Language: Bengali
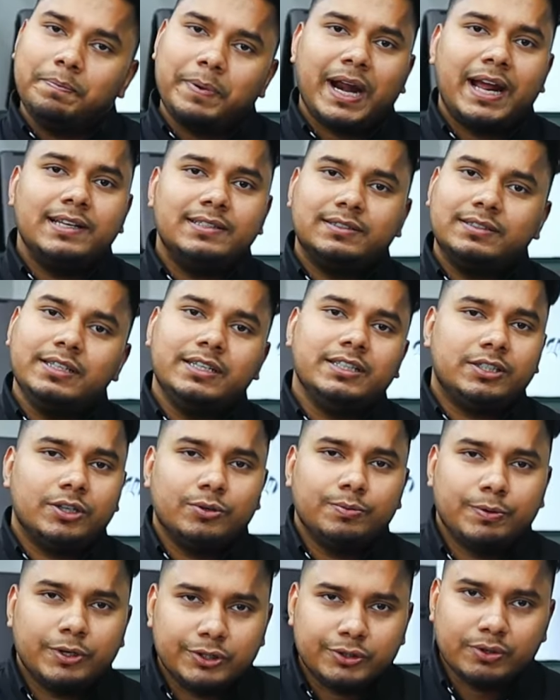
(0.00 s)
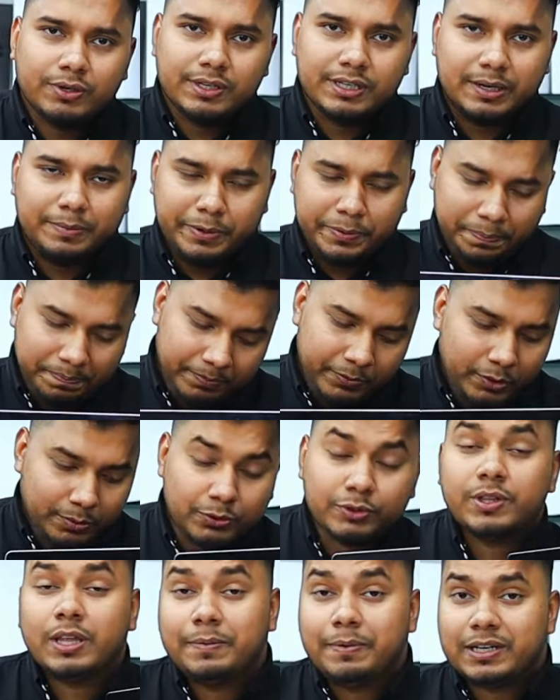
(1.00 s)
প্রাইস তিরিশের উপরে চলে যাবে তো
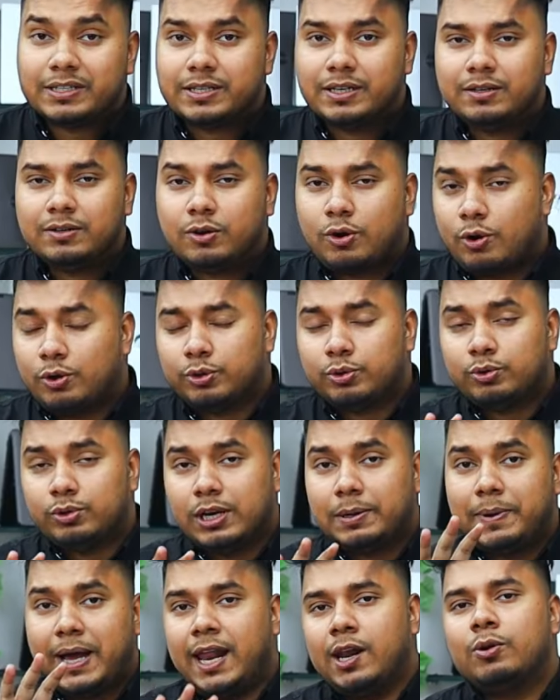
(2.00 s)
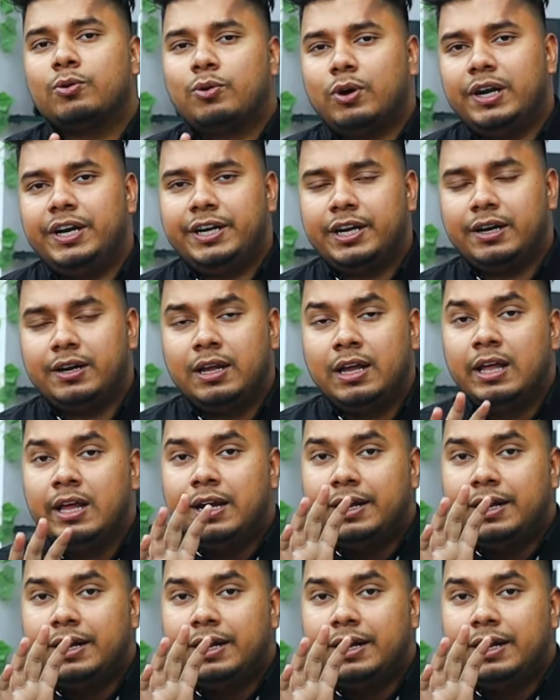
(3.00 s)
বুঝতেই পারছেন কতটা ভালো কোয়ালিটির